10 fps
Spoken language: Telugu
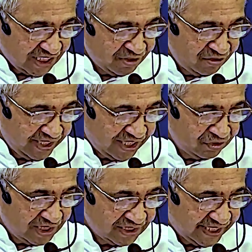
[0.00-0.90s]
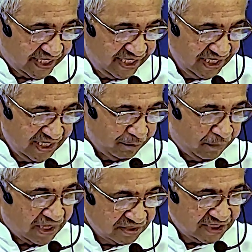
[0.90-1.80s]
ధర్మంలో ఏముందంటే
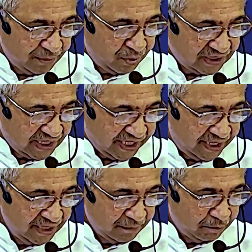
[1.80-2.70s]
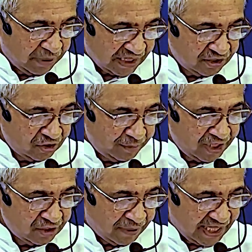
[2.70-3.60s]
భర్త చనిపోతానే భర్తతో
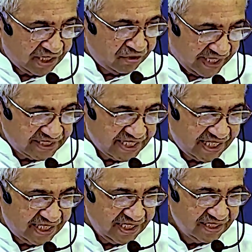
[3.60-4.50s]
పాటు భార్యను కూడా ఏం చేయాలి